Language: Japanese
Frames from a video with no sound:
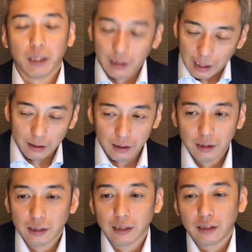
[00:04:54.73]
敏感に
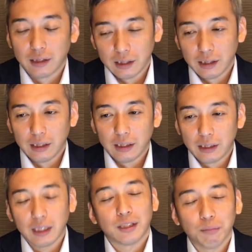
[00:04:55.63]
察知
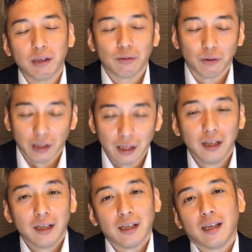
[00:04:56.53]
してしまうので、
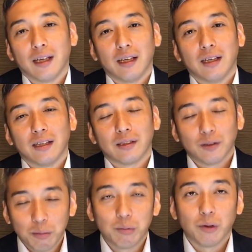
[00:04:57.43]
えー、
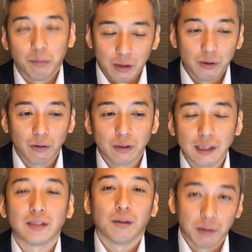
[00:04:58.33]
そういう部分を見るよう
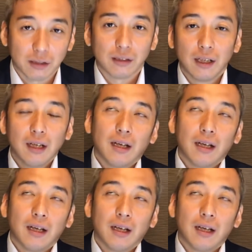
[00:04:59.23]
にはしてます。